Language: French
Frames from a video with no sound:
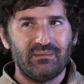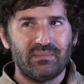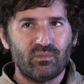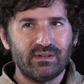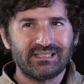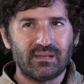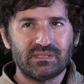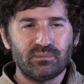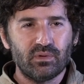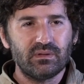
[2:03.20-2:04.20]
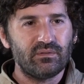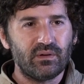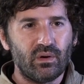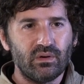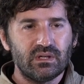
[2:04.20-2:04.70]
Mais moi, c'était un petit peu
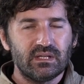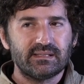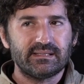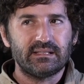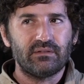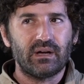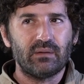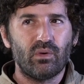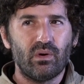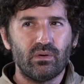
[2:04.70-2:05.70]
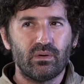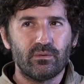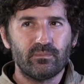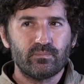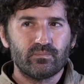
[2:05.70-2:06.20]
différent. C'était vraiment euh,